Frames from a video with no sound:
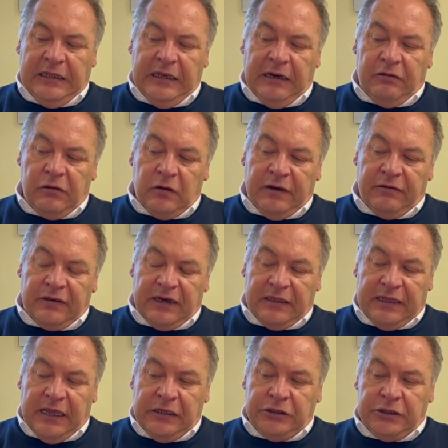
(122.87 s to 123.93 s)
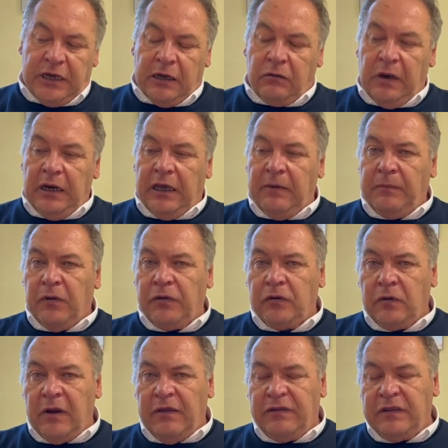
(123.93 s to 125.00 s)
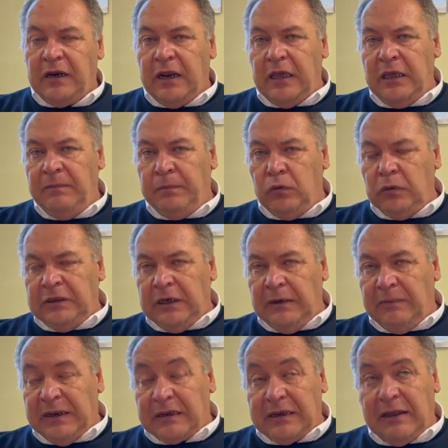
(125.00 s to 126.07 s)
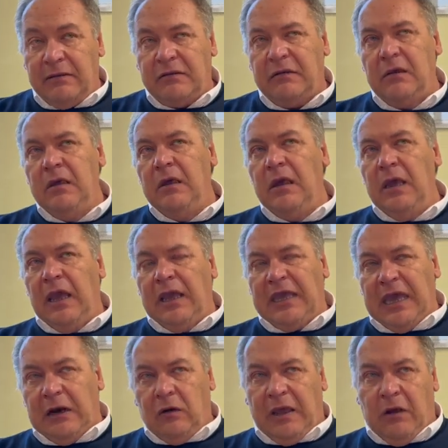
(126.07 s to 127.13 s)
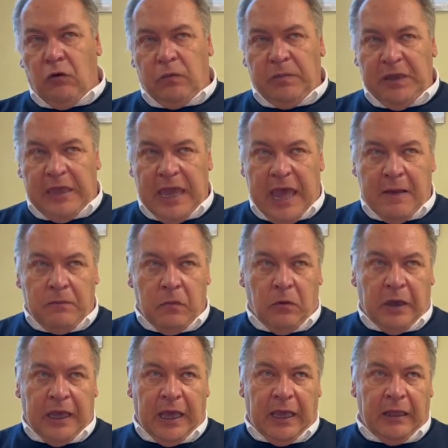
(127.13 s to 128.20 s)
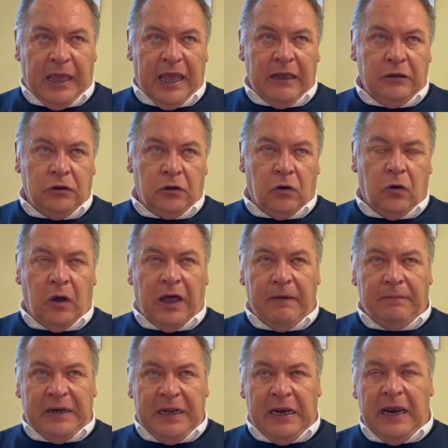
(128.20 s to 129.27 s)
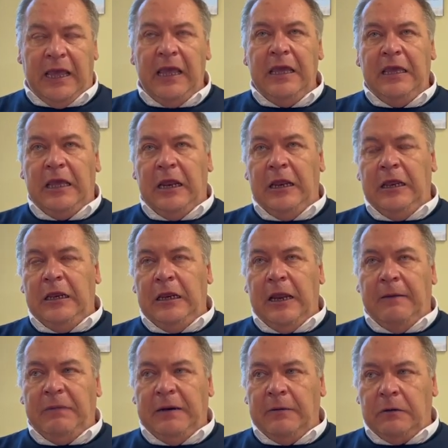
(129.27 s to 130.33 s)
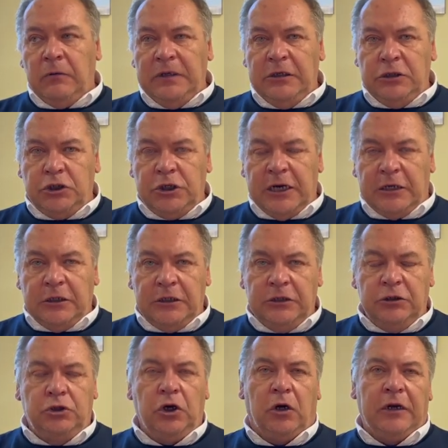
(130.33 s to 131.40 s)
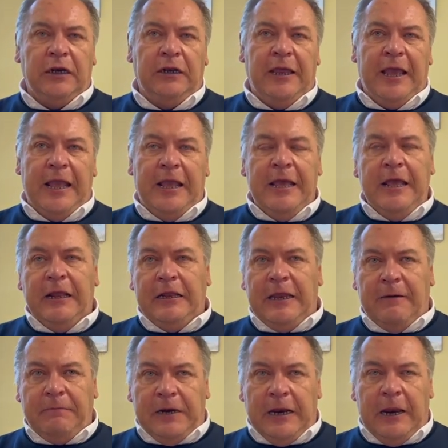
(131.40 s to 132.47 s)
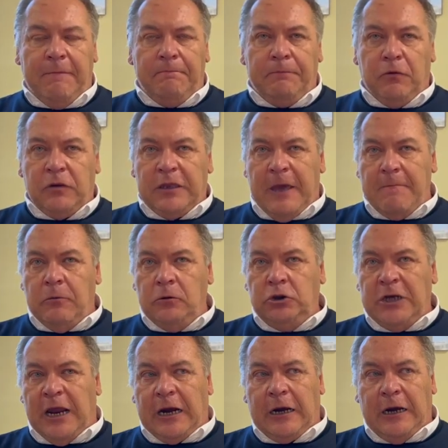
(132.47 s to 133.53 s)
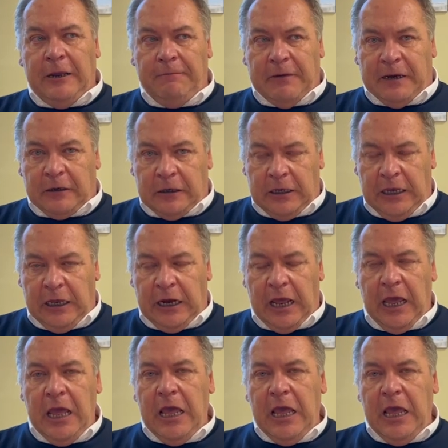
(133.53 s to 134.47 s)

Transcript: direzione strategica quelli che possono essere i punti di partenza. È chiaro che auspichiamo che entro aprile, la prima quindicina di giorni di, di aprile, possiamo già ripartire